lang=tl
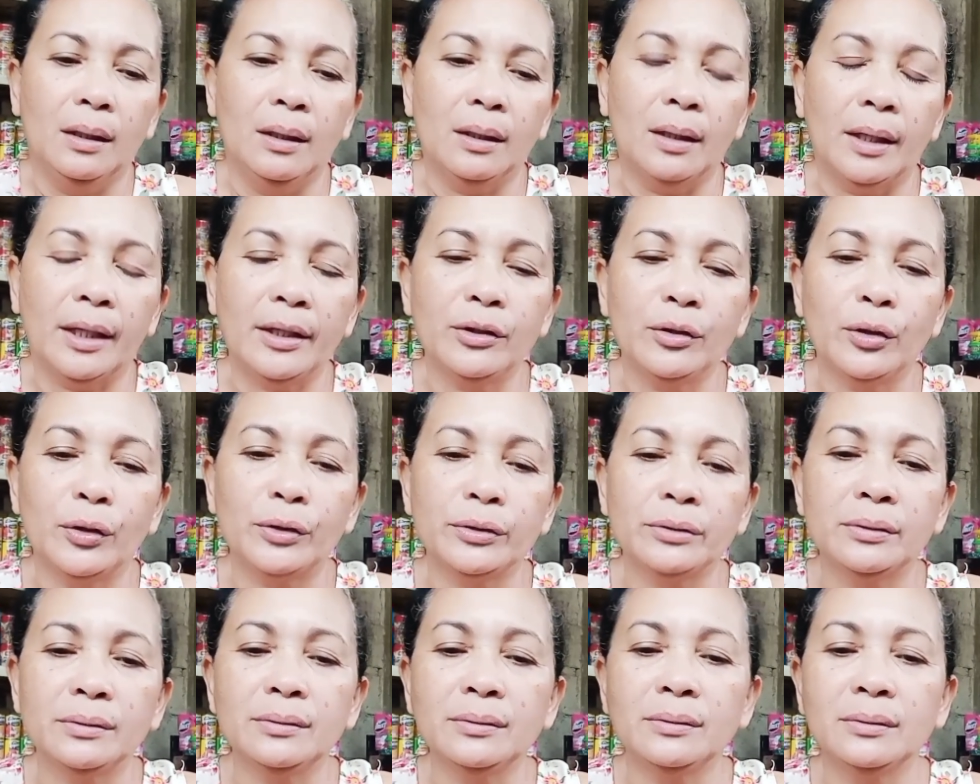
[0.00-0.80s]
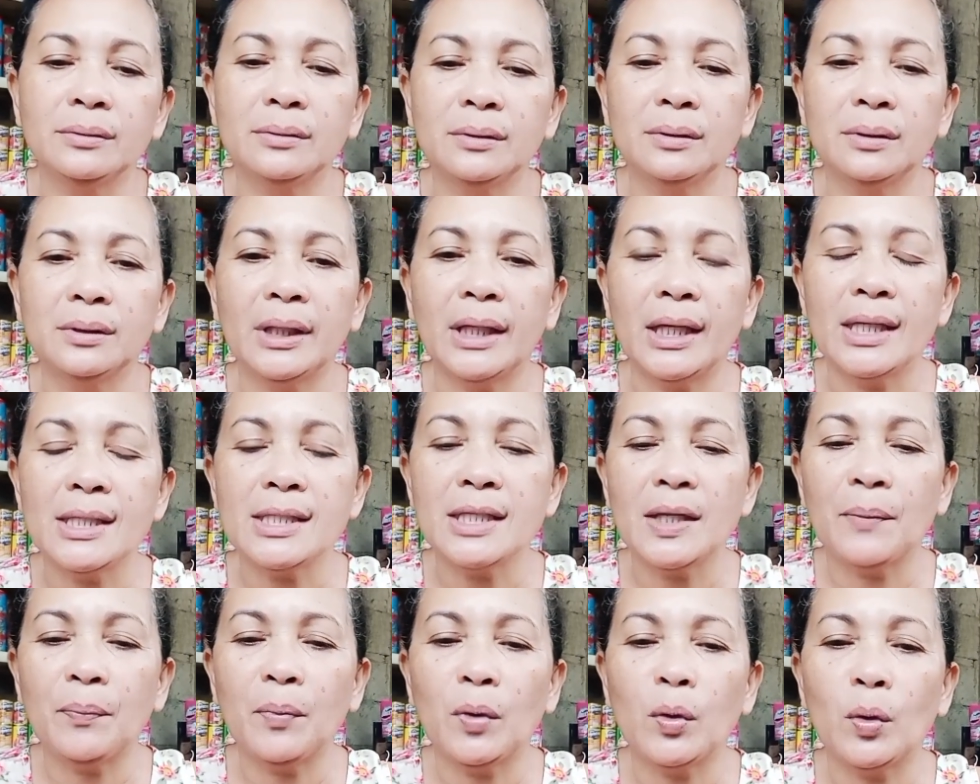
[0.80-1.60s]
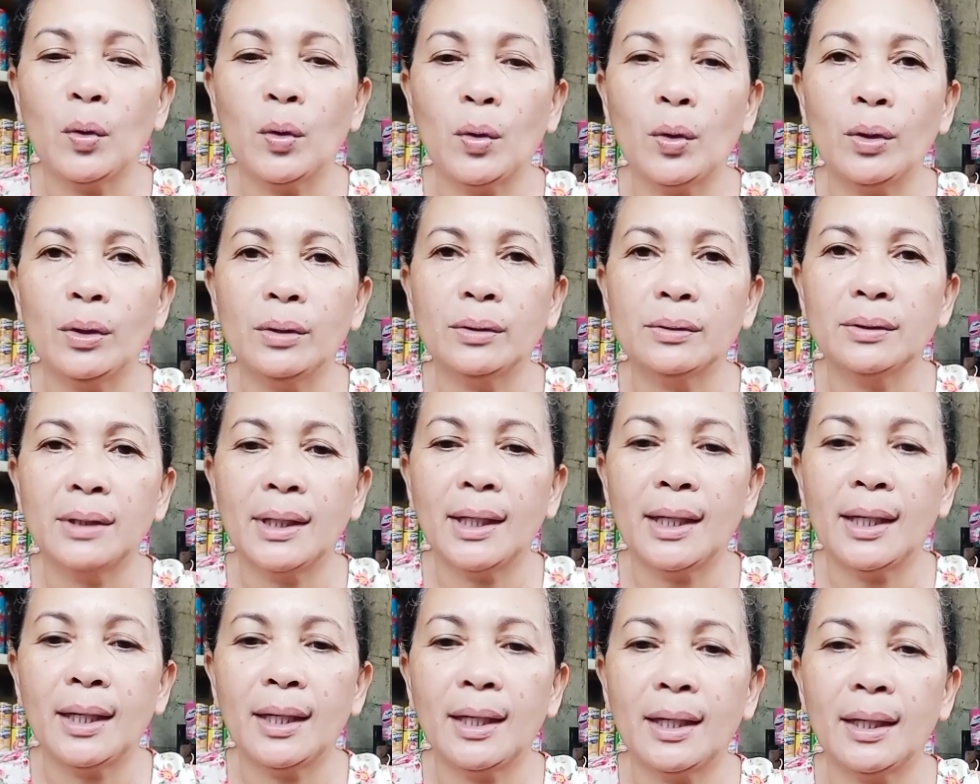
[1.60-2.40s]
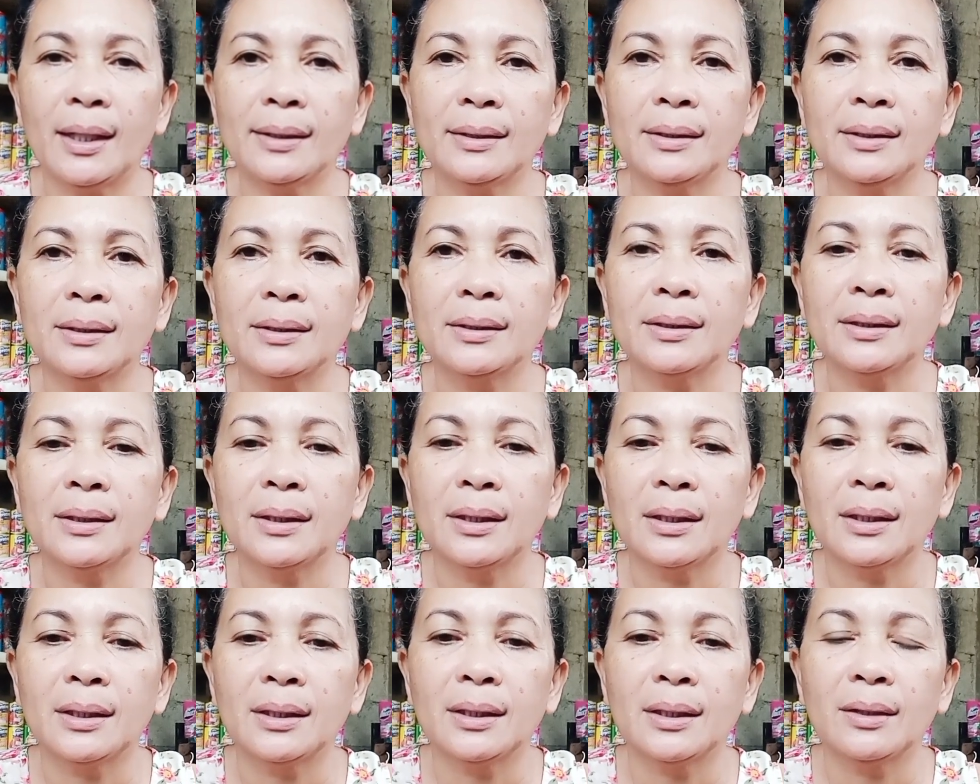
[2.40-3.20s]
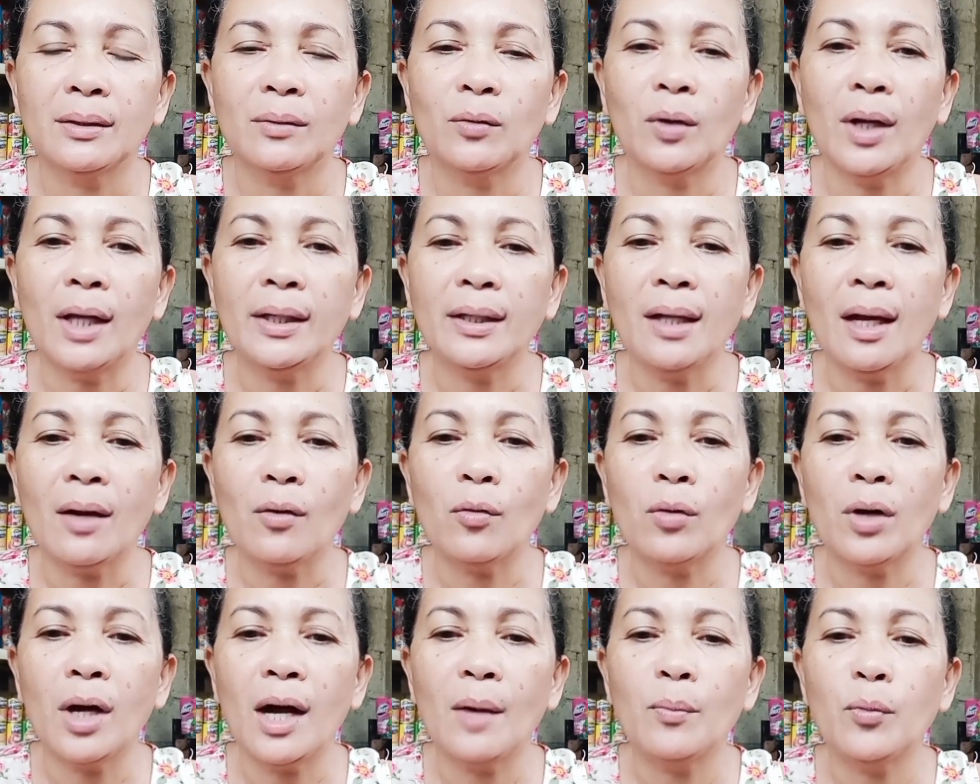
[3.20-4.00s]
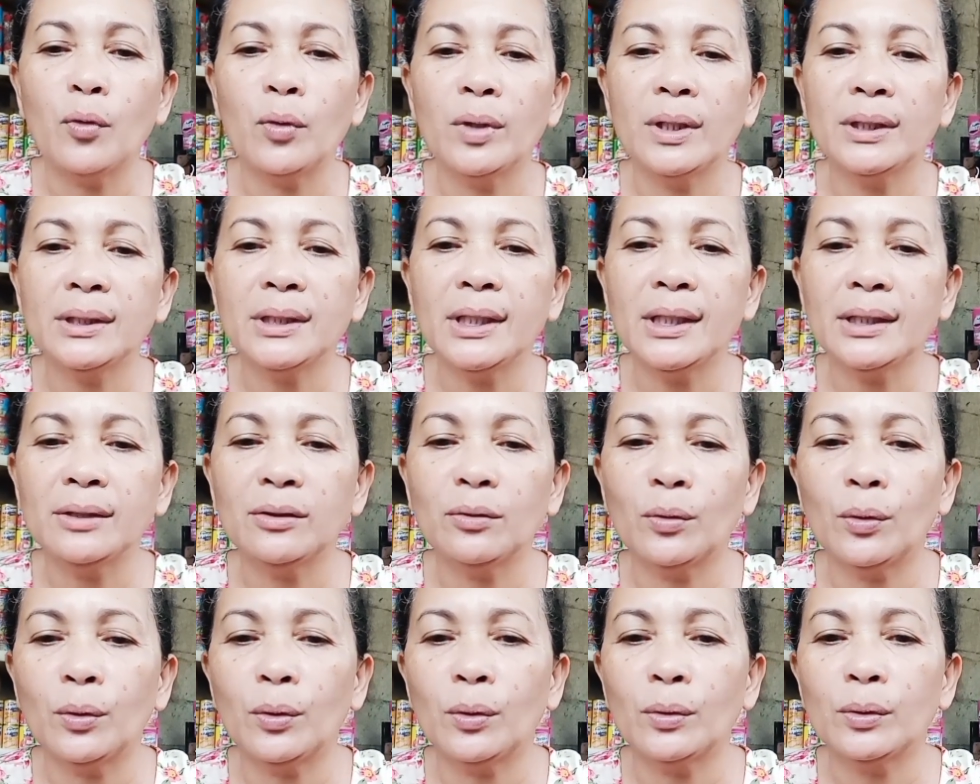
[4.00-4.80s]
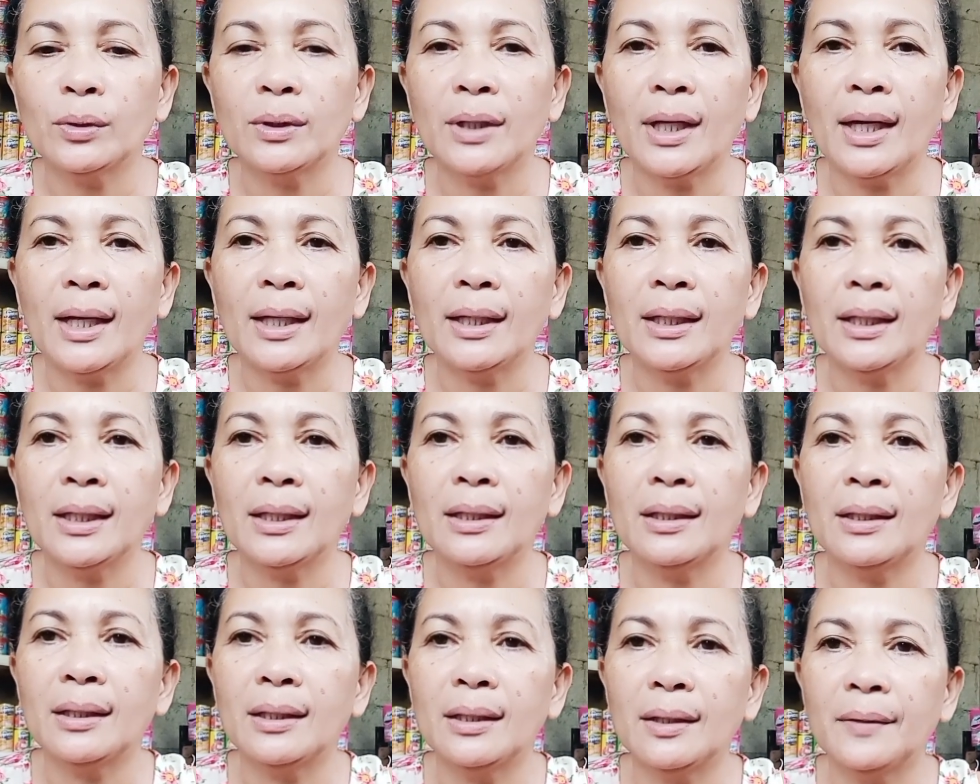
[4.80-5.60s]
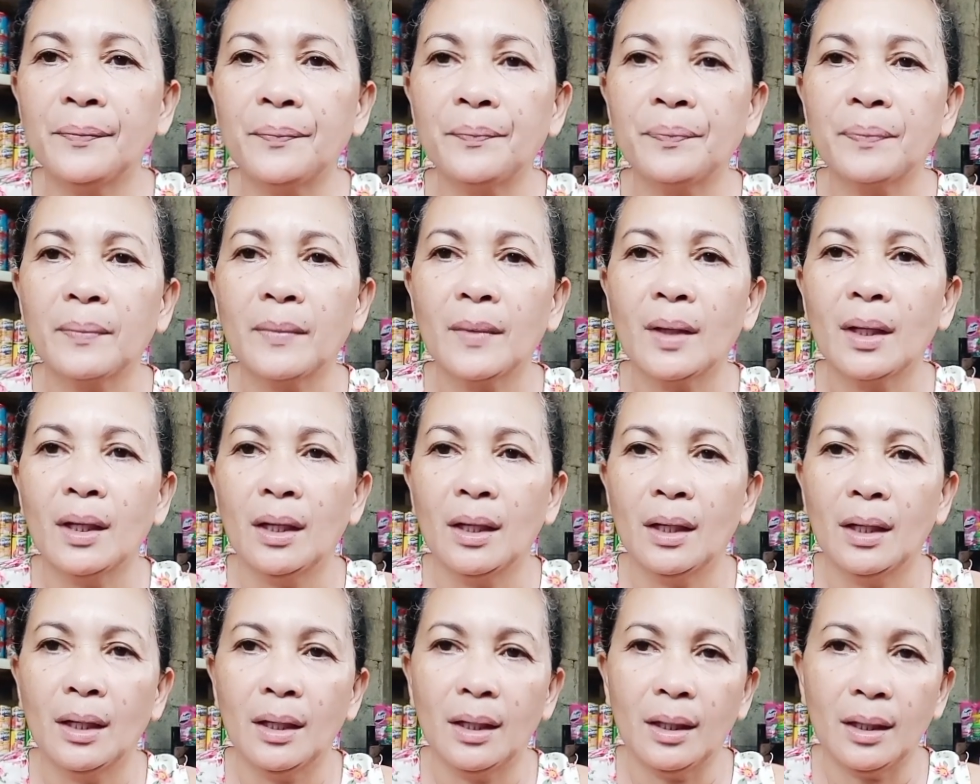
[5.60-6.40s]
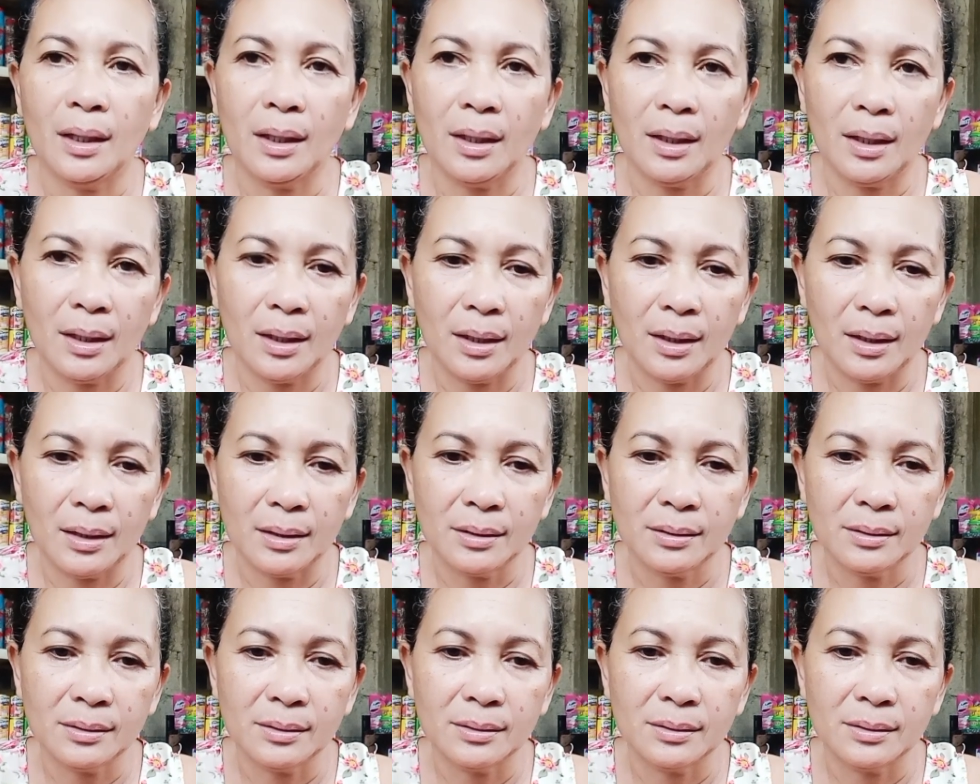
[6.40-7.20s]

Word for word: ngayon, naisip ko na wala na akong habulin dito dahil uh,